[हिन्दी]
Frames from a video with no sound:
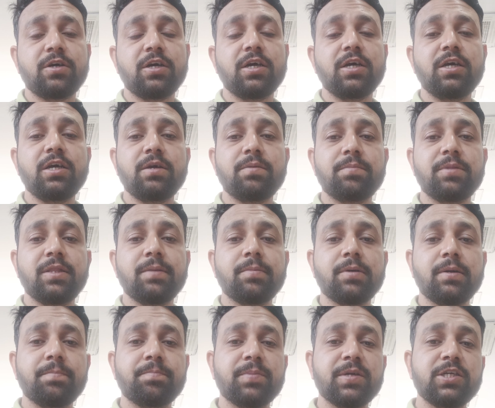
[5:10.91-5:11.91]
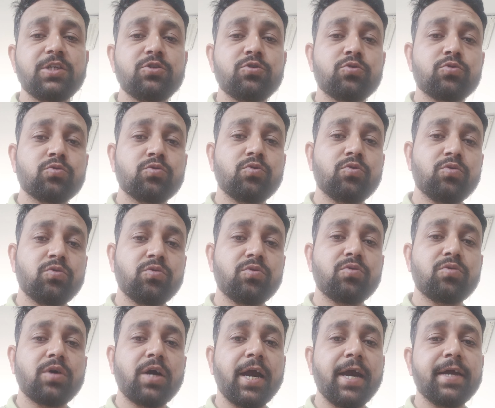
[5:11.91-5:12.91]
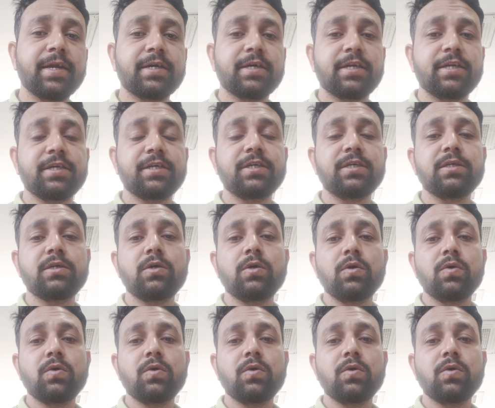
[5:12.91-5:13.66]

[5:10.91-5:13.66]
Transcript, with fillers: है मतलब कंपनी उसको हायर करेगी